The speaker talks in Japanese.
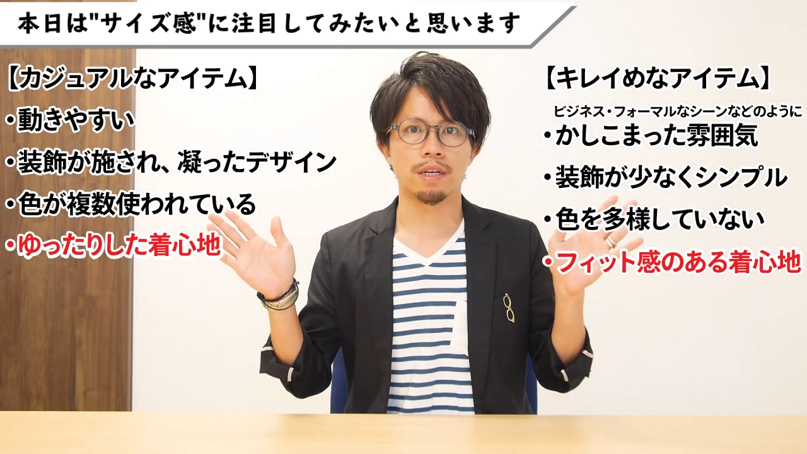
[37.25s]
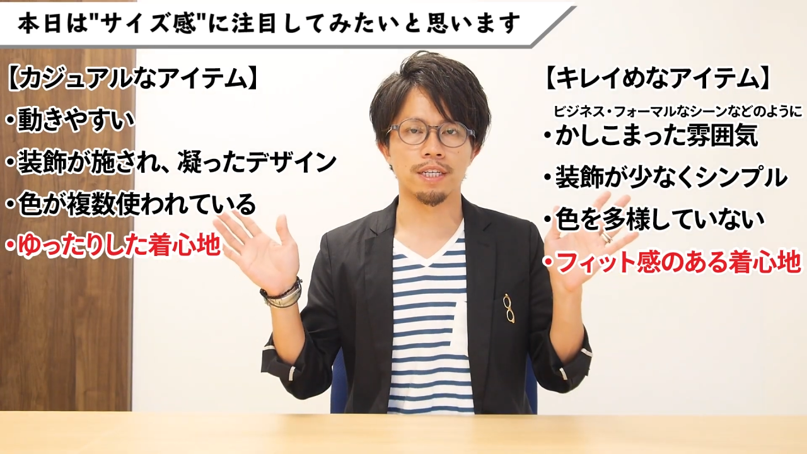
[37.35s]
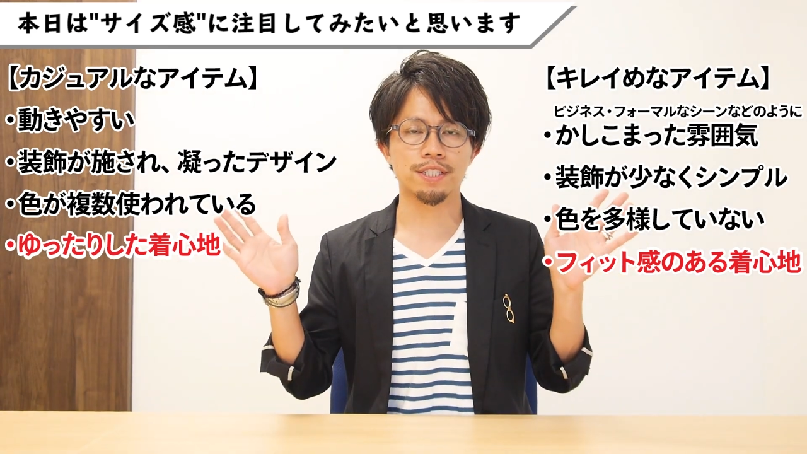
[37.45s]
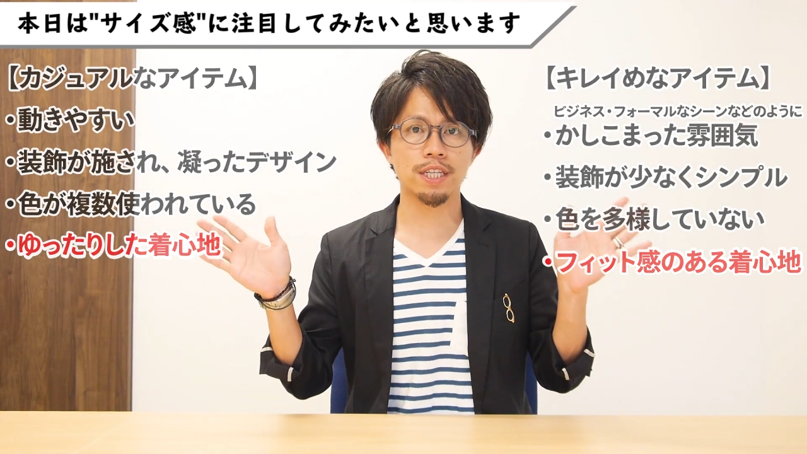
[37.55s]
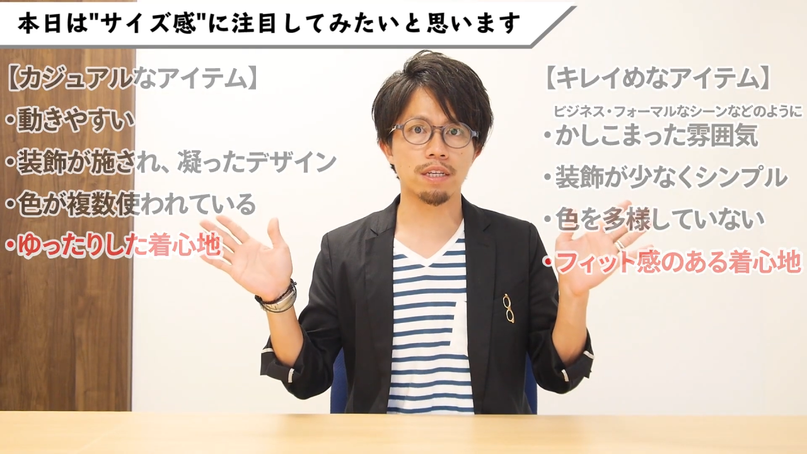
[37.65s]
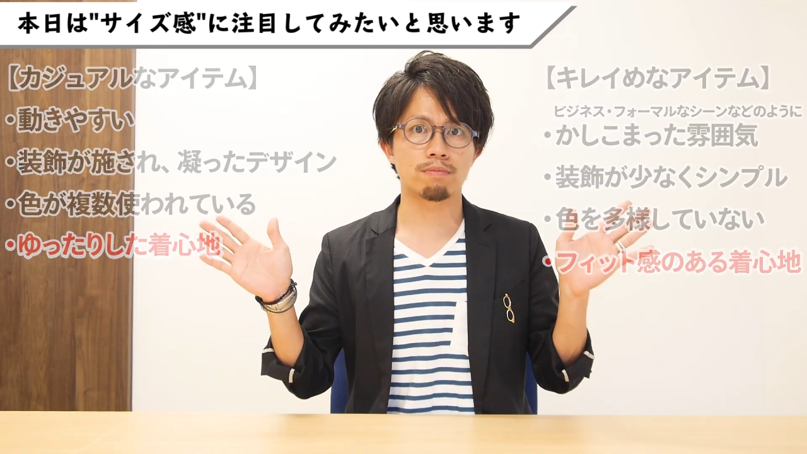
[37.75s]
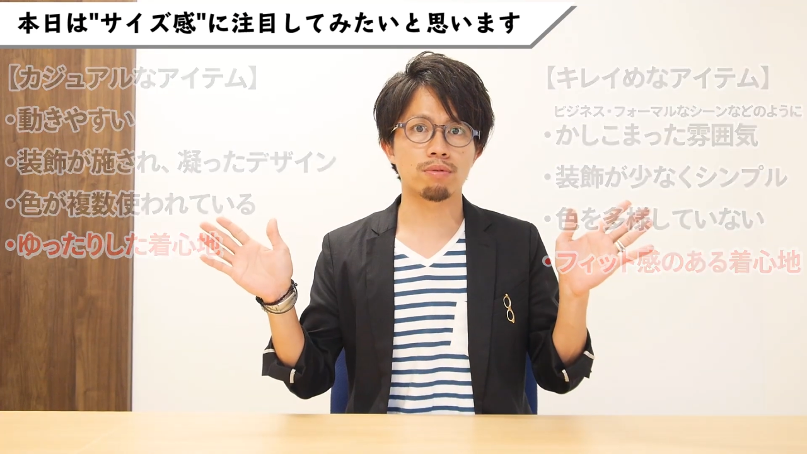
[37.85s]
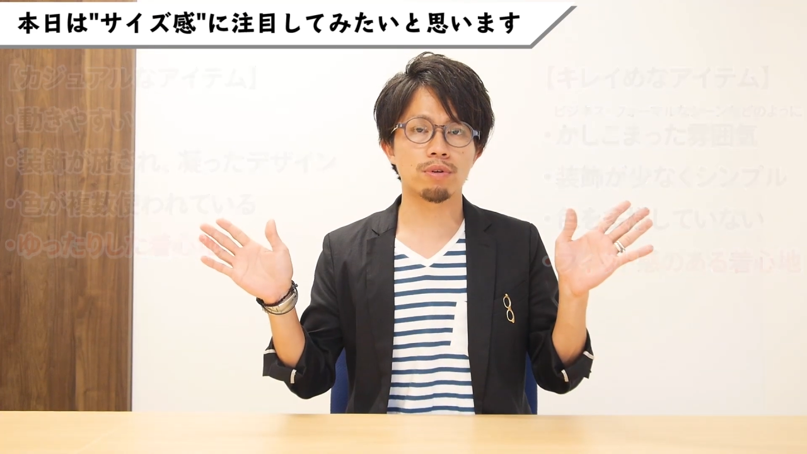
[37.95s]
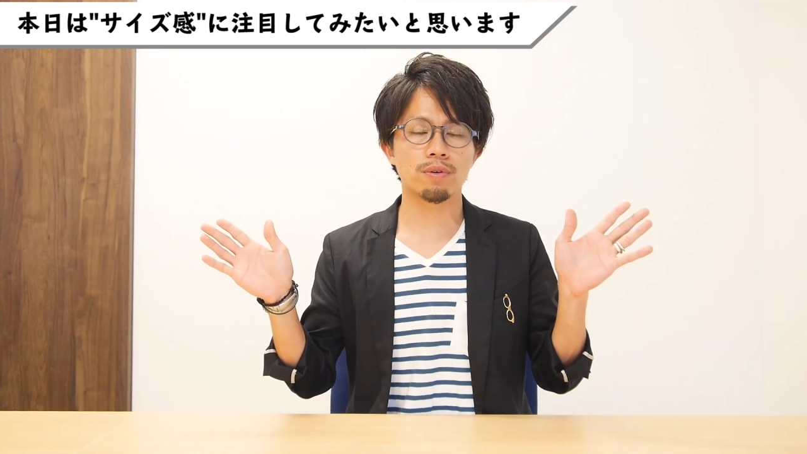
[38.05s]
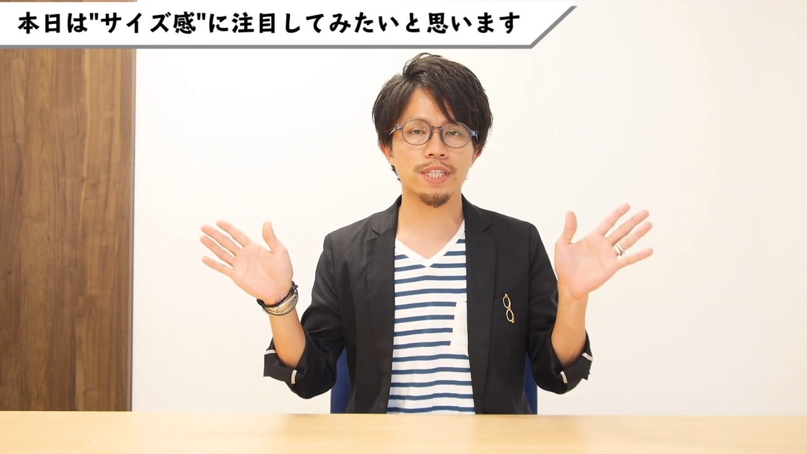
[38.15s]
えー、すでに
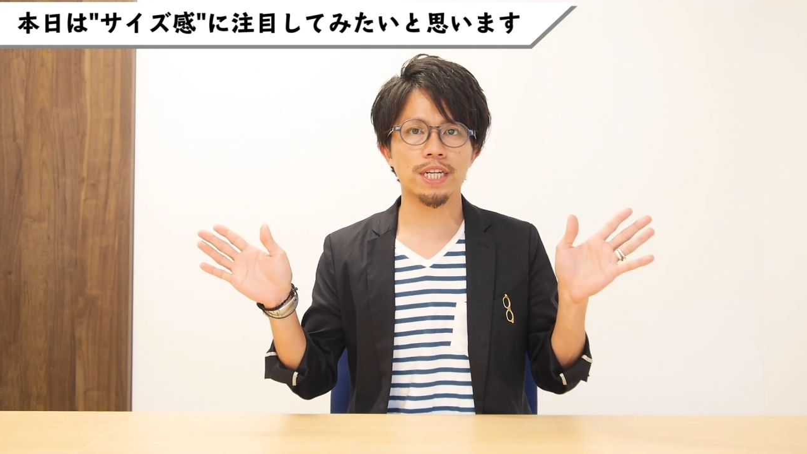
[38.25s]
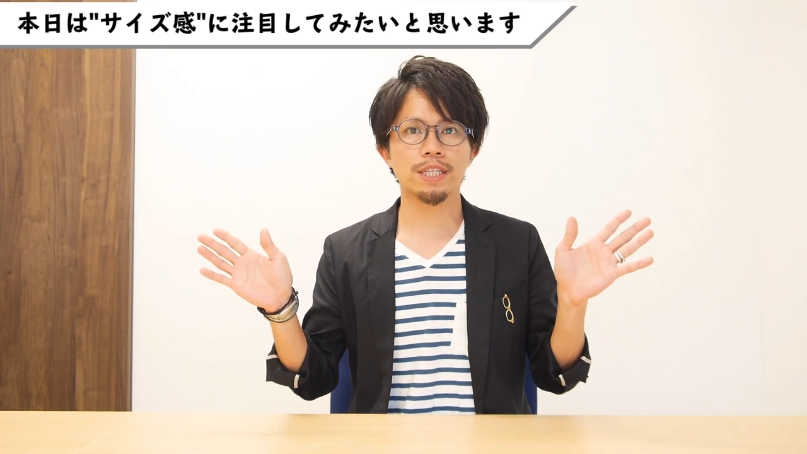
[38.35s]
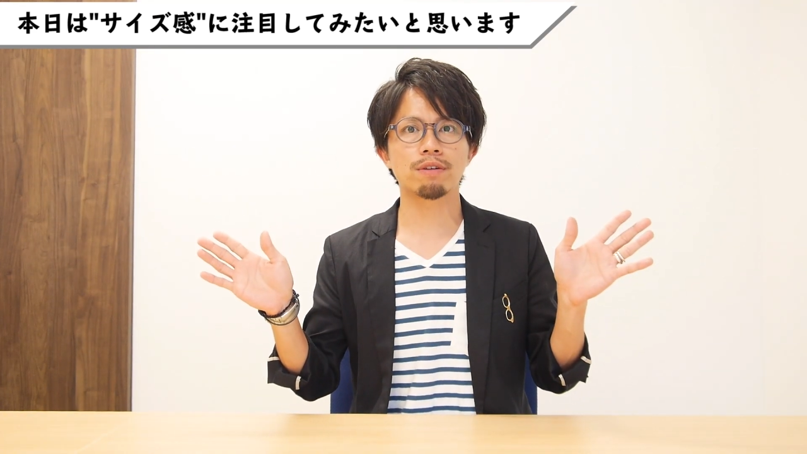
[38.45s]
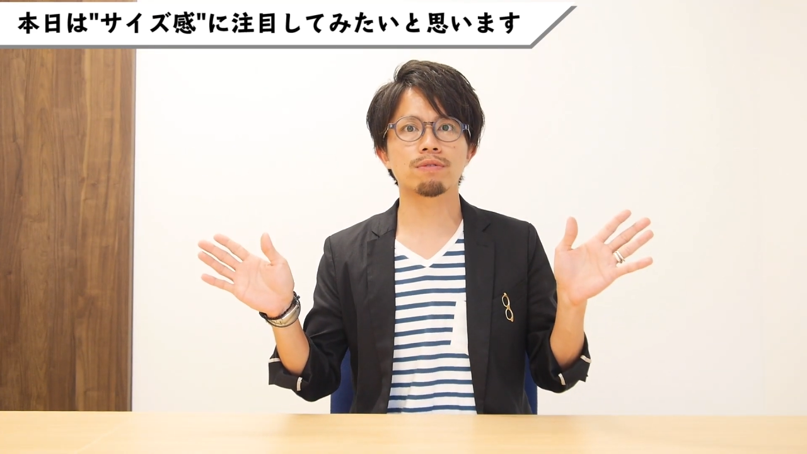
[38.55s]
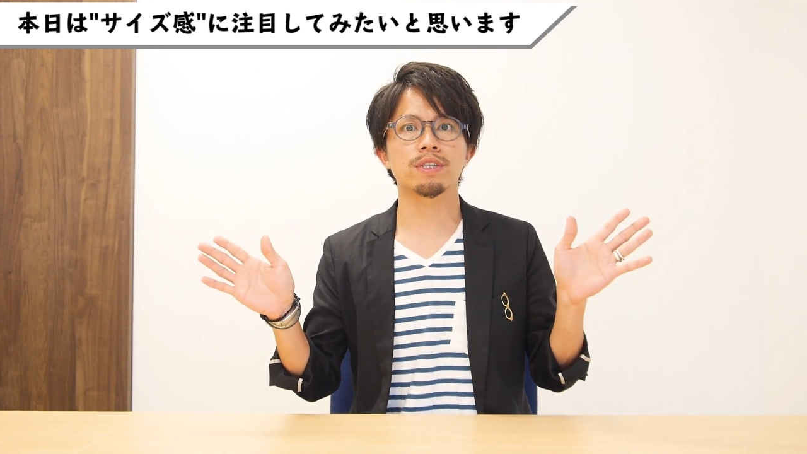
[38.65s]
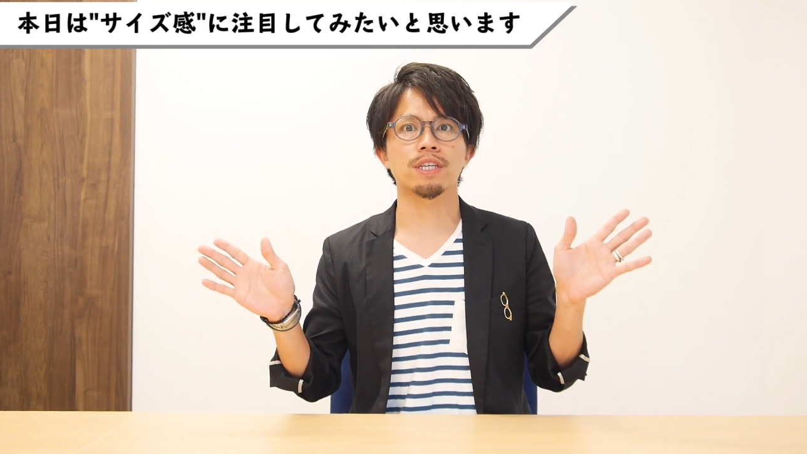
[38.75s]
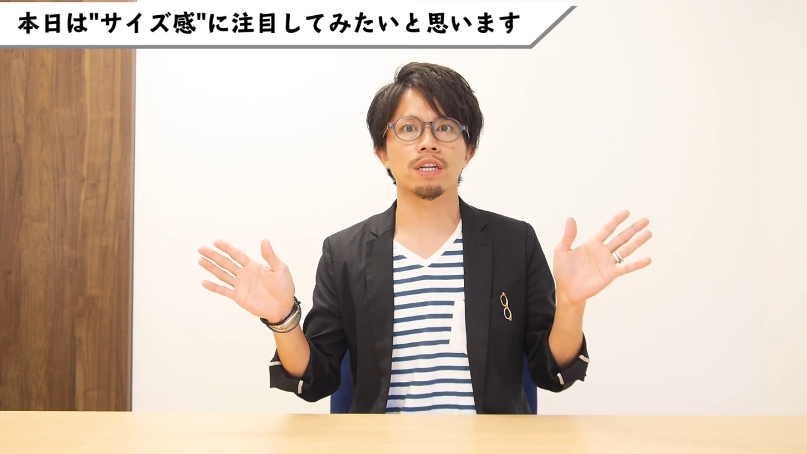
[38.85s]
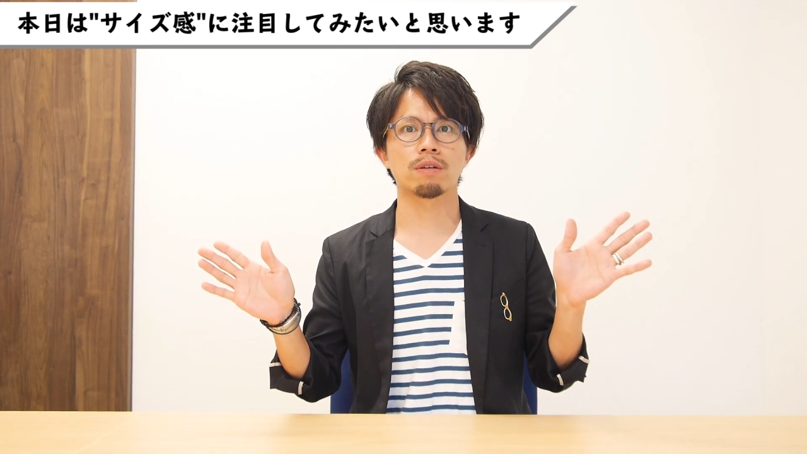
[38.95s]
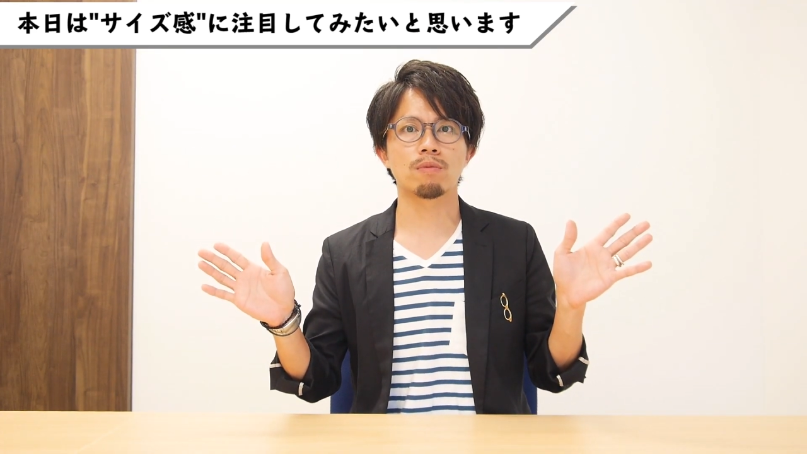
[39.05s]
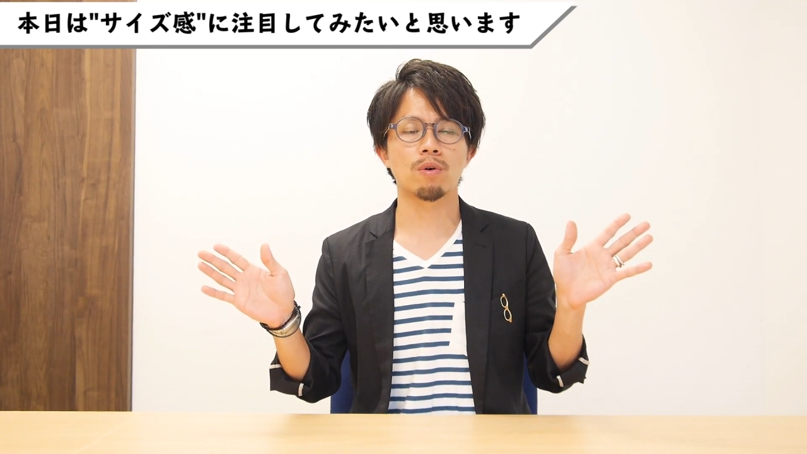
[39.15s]
分類はされてるんですけ
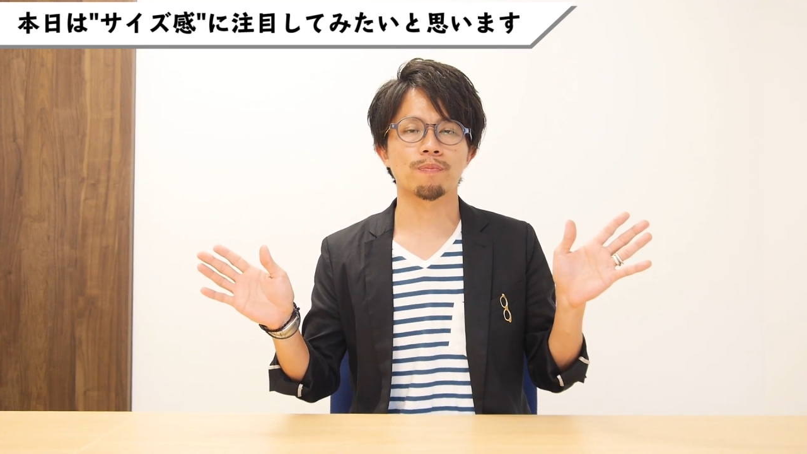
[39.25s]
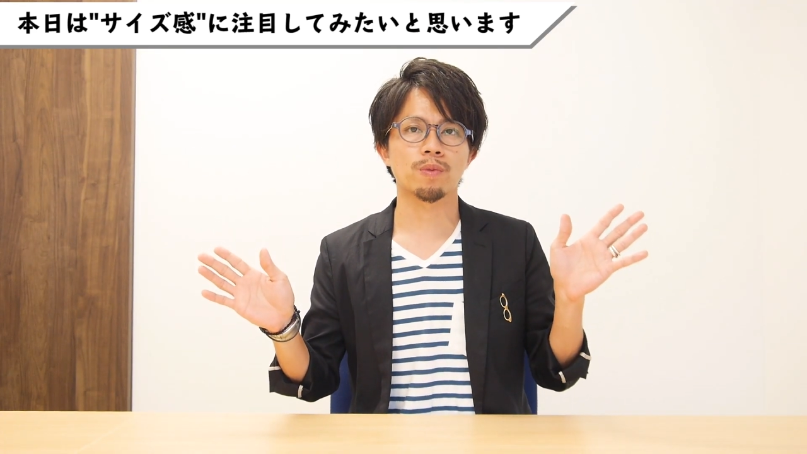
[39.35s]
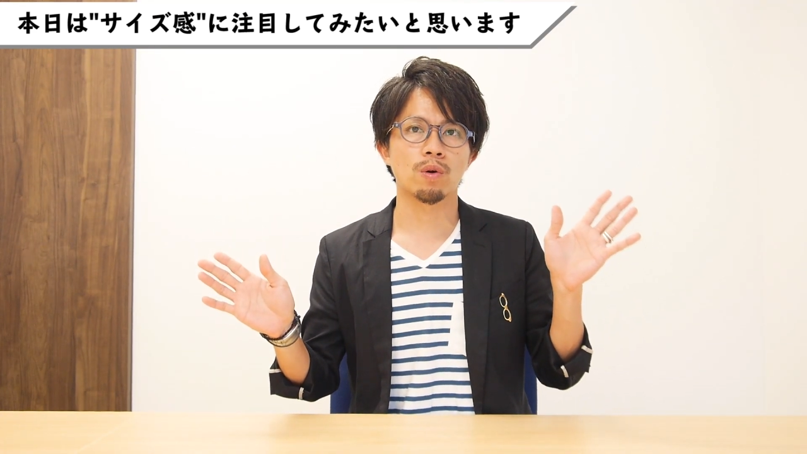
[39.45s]
れども、